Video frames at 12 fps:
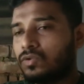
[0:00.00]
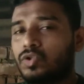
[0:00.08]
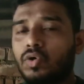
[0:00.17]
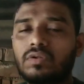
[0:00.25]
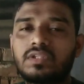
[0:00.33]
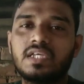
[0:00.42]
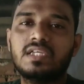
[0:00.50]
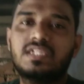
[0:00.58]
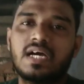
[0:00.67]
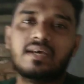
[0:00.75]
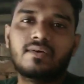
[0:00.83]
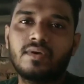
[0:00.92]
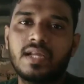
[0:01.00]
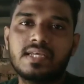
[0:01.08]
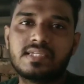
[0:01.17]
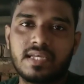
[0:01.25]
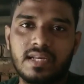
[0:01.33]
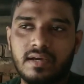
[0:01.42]
दो तीन चार को
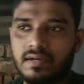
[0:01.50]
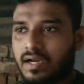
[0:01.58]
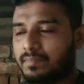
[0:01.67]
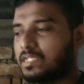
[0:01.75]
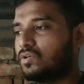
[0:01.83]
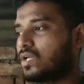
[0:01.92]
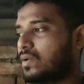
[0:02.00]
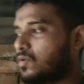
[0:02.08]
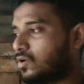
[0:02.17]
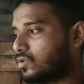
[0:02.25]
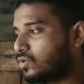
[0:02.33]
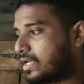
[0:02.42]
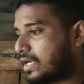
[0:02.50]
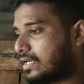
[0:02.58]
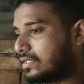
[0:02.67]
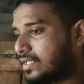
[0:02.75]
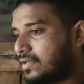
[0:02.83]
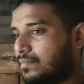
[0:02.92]
नहीं सेल करना आप देखोगे बहुत लोग क्या
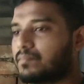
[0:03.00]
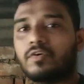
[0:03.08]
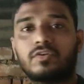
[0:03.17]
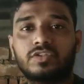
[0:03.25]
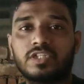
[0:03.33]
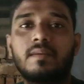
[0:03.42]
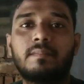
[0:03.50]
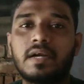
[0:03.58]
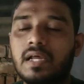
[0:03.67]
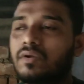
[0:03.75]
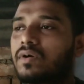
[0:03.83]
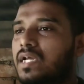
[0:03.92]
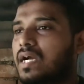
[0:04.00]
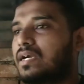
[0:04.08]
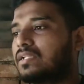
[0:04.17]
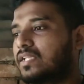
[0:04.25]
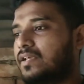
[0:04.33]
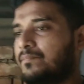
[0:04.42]
करते हैं बहुत सारे बीडर लोग क्या
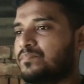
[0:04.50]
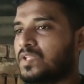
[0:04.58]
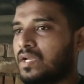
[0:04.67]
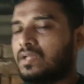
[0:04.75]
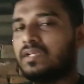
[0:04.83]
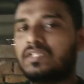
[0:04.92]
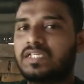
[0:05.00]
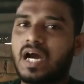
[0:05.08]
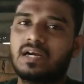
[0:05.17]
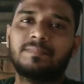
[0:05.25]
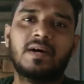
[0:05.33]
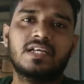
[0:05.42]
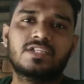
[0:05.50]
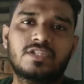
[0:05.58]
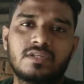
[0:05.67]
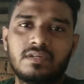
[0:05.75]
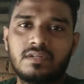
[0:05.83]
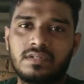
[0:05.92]
करते हैं चार पांच
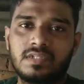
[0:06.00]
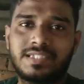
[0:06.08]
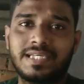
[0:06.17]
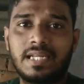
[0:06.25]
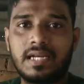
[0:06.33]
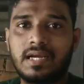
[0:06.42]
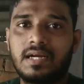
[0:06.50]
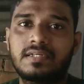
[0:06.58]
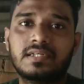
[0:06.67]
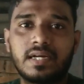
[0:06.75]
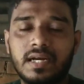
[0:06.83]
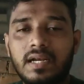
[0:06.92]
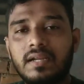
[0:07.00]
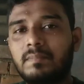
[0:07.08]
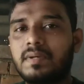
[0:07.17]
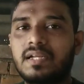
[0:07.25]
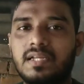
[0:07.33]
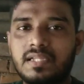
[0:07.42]
सेलर का ट्रेडर का
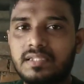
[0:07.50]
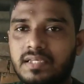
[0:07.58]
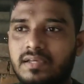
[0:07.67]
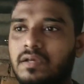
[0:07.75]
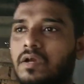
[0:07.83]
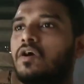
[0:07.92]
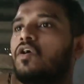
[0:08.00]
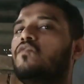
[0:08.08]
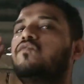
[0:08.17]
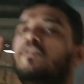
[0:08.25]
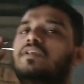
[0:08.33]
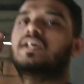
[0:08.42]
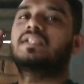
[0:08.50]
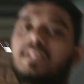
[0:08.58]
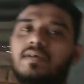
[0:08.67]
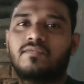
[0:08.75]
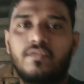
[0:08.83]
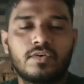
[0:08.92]
नंबर ले लेते हैं फ़ोन
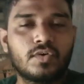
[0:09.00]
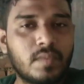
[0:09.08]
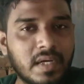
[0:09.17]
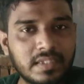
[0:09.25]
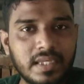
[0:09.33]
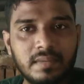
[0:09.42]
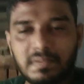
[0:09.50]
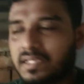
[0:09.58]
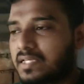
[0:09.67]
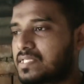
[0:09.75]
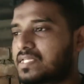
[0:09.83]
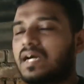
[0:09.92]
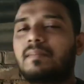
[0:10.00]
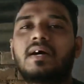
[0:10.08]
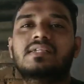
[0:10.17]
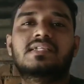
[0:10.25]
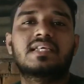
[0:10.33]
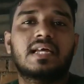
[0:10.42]
करते हैं फ़ोन घुमाते हैं भाई किसका
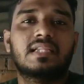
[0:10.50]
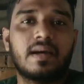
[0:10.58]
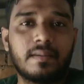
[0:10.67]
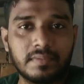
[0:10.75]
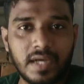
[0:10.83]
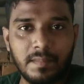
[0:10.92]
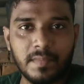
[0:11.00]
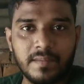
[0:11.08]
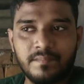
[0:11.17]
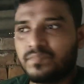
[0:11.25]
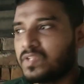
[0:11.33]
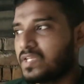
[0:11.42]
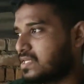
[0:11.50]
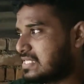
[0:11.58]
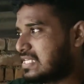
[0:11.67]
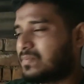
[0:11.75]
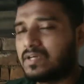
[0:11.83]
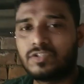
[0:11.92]
पास क्या दाम दाम है
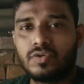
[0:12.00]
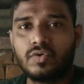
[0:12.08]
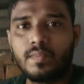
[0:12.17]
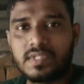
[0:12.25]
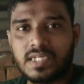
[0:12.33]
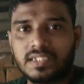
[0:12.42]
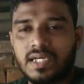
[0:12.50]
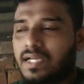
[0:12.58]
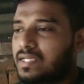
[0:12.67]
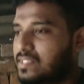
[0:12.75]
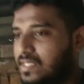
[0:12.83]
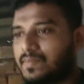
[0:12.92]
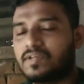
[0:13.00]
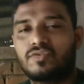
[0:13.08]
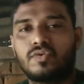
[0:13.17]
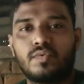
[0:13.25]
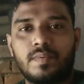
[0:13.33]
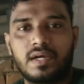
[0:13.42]
इसके पास दो रुपये ज़्यादा है इसके पास
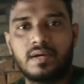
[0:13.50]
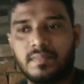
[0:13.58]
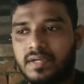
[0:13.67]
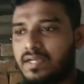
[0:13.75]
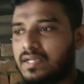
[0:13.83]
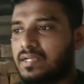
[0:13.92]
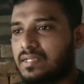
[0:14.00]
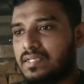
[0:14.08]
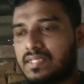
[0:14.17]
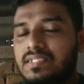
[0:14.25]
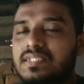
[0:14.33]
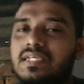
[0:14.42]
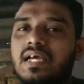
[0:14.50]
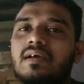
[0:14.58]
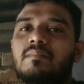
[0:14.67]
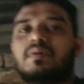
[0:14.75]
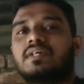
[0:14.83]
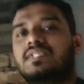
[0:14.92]
दो रुपये कम है इससे
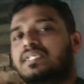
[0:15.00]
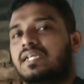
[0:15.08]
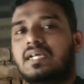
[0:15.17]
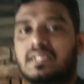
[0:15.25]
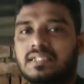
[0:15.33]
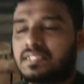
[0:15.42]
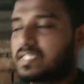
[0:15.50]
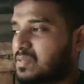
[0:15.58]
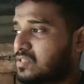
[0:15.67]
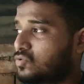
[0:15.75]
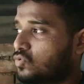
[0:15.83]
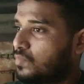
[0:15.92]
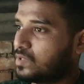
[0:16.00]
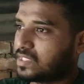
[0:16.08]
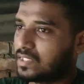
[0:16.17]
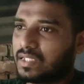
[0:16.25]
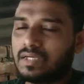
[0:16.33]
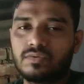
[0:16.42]
बर्ड सेल करते हैं जिसके पास दो रुपये
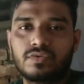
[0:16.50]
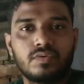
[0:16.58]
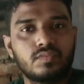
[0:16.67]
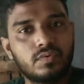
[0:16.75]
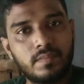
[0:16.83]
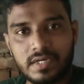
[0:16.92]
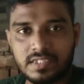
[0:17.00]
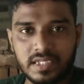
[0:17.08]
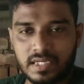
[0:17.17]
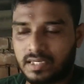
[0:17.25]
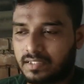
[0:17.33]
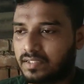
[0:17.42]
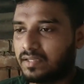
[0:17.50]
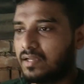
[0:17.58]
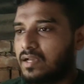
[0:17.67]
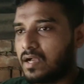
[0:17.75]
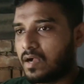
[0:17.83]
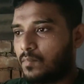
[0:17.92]
ज़्यादा है उसको वो बर्ड सेल करते
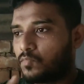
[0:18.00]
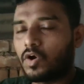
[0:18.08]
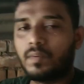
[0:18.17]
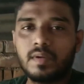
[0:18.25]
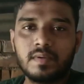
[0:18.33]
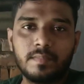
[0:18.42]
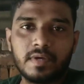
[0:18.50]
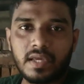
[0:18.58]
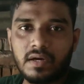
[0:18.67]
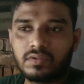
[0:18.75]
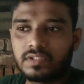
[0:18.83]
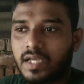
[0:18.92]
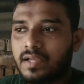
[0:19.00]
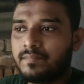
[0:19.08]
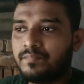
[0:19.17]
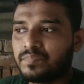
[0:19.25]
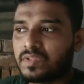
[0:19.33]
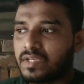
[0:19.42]
हैं प्रॉब्लम यहाँ पर क्या होता है
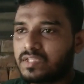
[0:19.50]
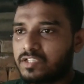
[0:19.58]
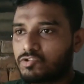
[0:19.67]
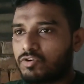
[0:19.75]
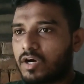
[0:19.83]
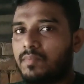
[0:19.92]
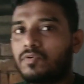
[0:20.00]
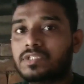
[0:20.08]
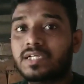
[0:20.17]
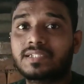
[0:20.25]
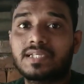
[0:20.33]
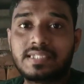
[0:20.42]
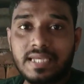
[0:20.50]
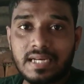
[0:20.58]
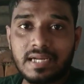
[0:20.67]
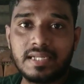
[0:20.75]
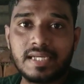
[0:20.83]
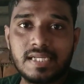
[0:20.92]
जिसको आप हो सकता है
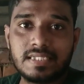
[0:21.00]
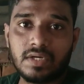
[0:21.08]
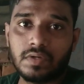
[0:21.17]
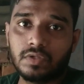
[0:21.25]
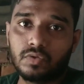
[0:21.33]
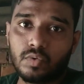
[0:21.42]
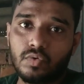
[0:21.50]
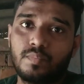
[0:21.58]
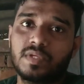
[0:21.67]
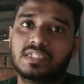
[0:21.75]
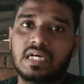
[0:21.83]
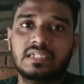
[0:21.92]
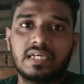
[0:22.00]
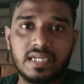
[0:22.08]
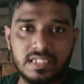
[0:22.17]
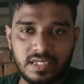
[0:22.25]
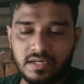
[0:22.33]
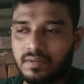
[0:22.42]
सेल करने के लिए जाओगे दो रुपये ज़्यादा
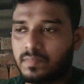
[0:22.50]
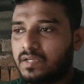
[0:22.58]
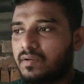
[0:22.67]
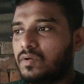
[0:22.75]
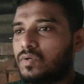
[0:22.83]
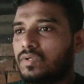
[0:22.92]
के चक्कर में